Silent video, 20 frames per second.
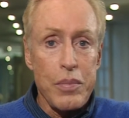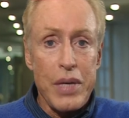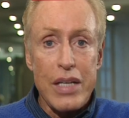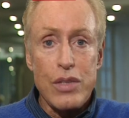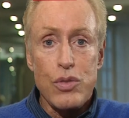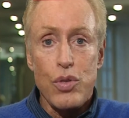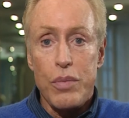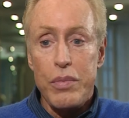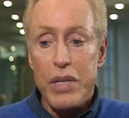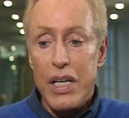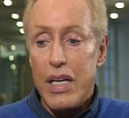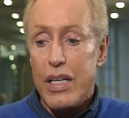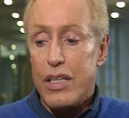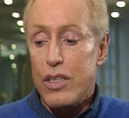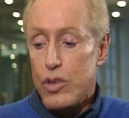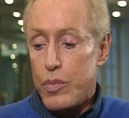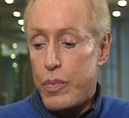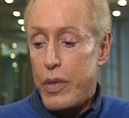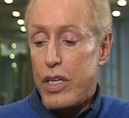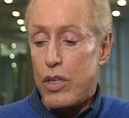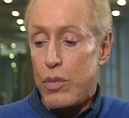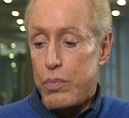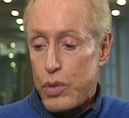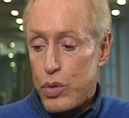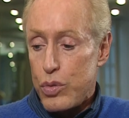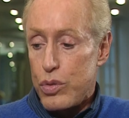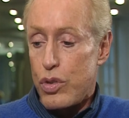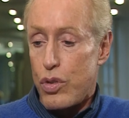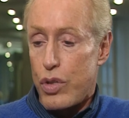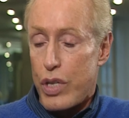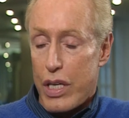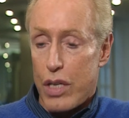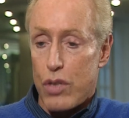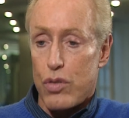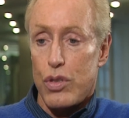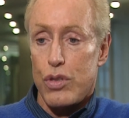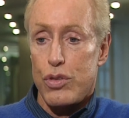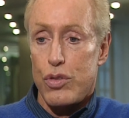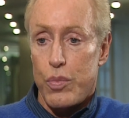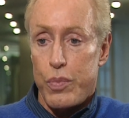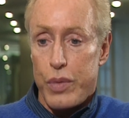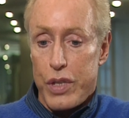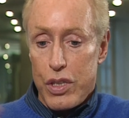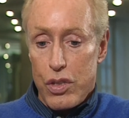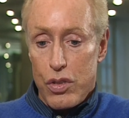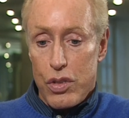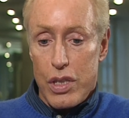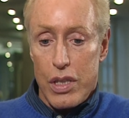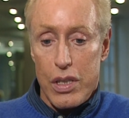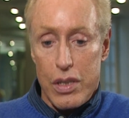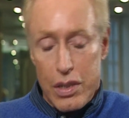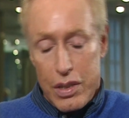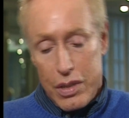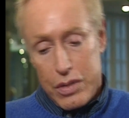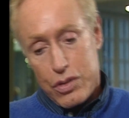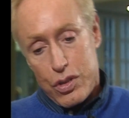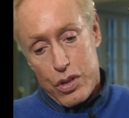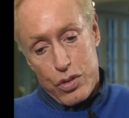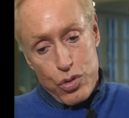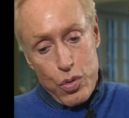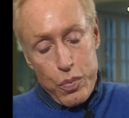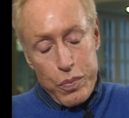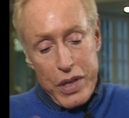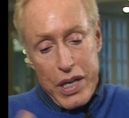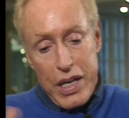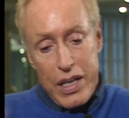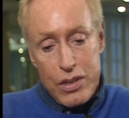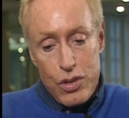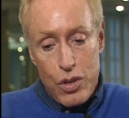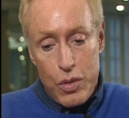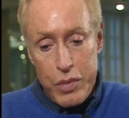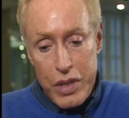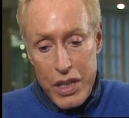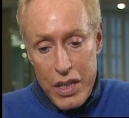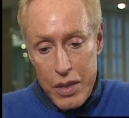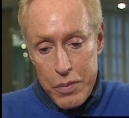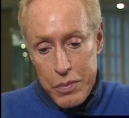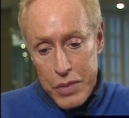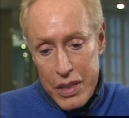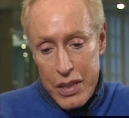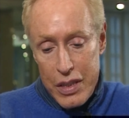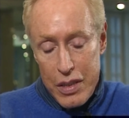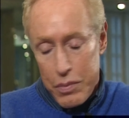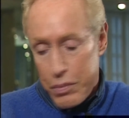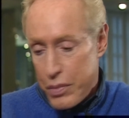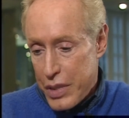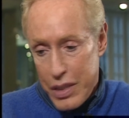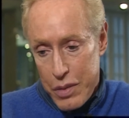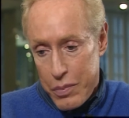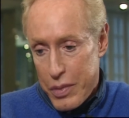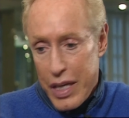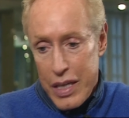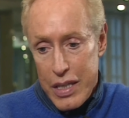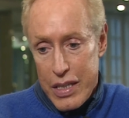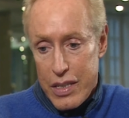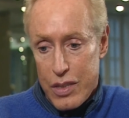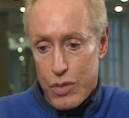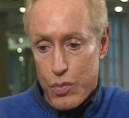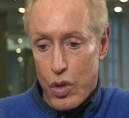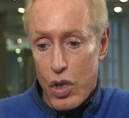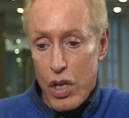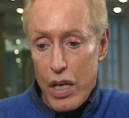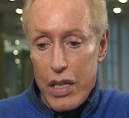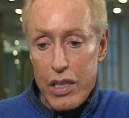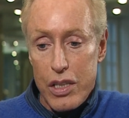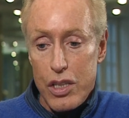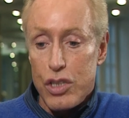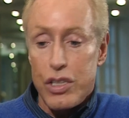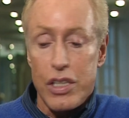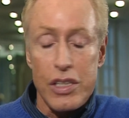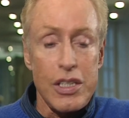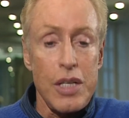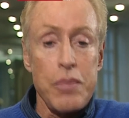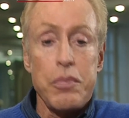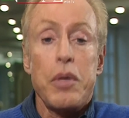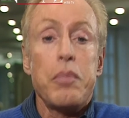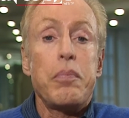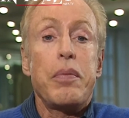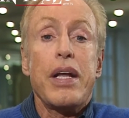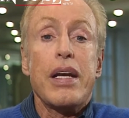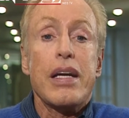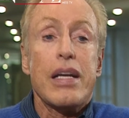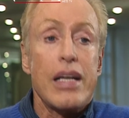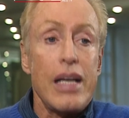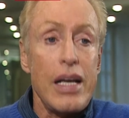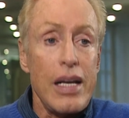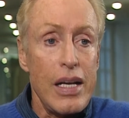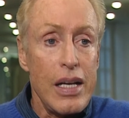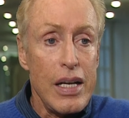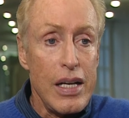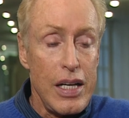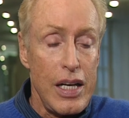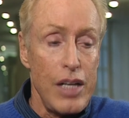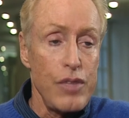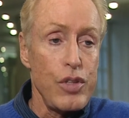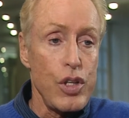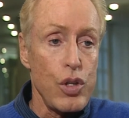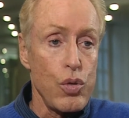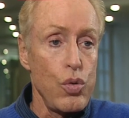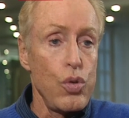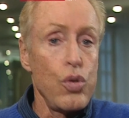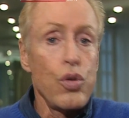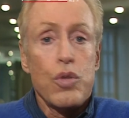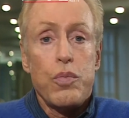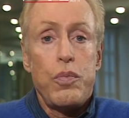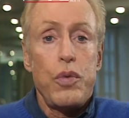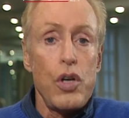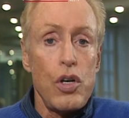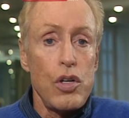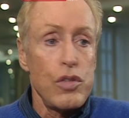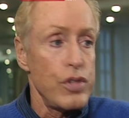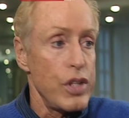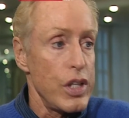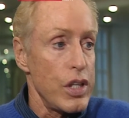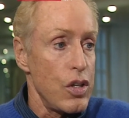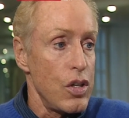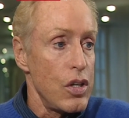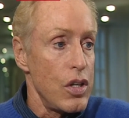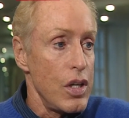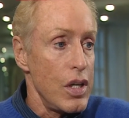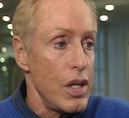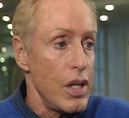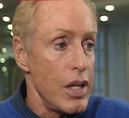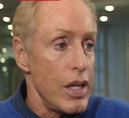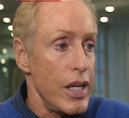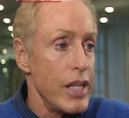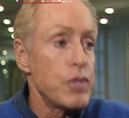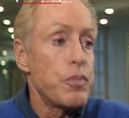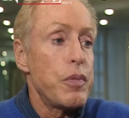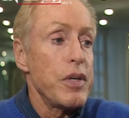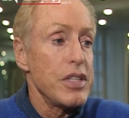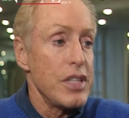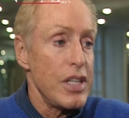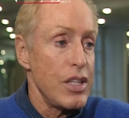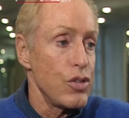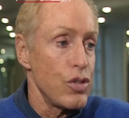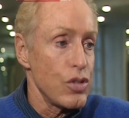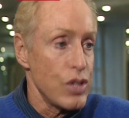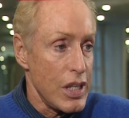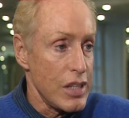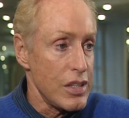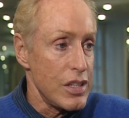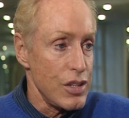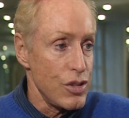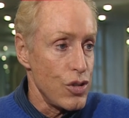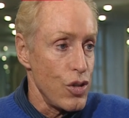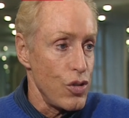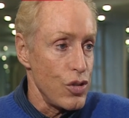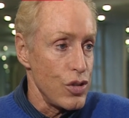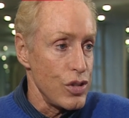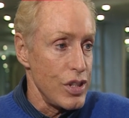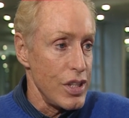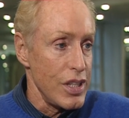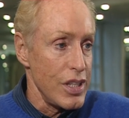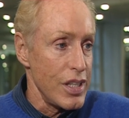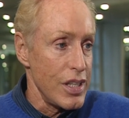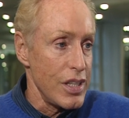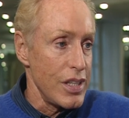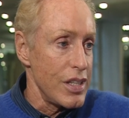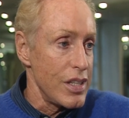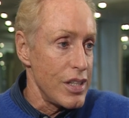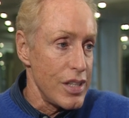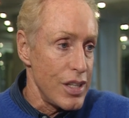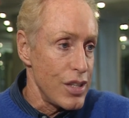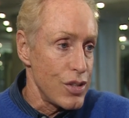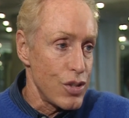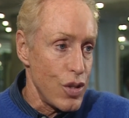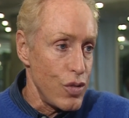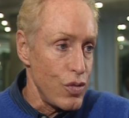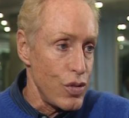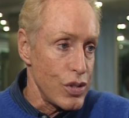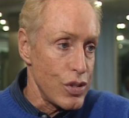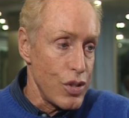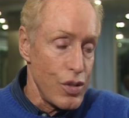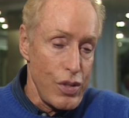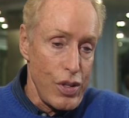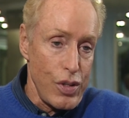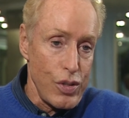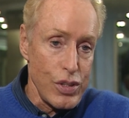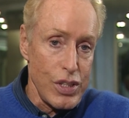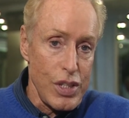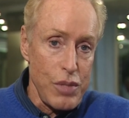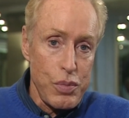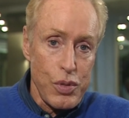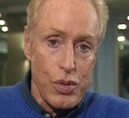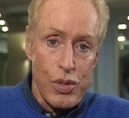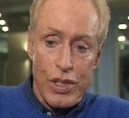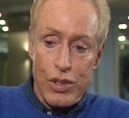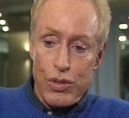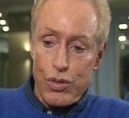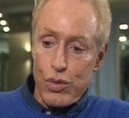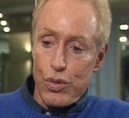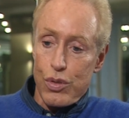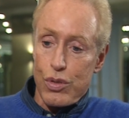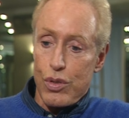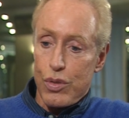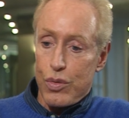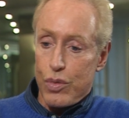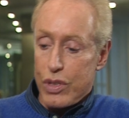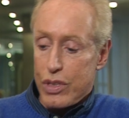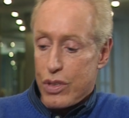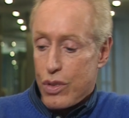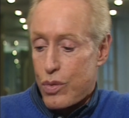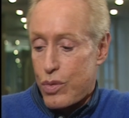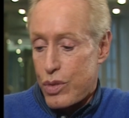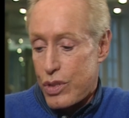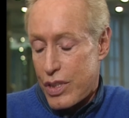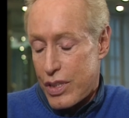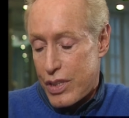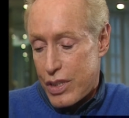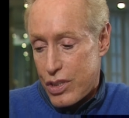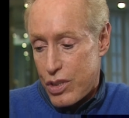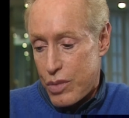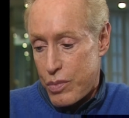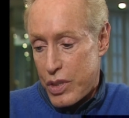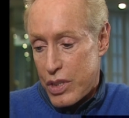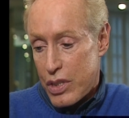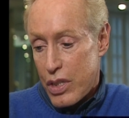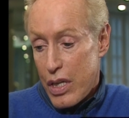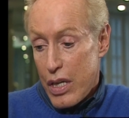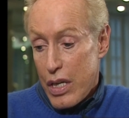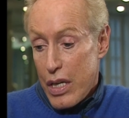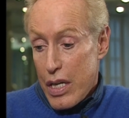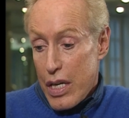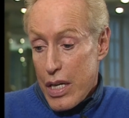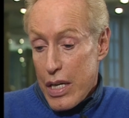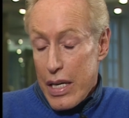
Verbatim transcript: Ma il 2000 io spero appunto che con il superiore, eh, superando il minimalismo, dice sempre perché avere un look povero e spendendo tanti soldi eh, e trovo, trovavo sempre un assurdo questo, questo atteggiamento.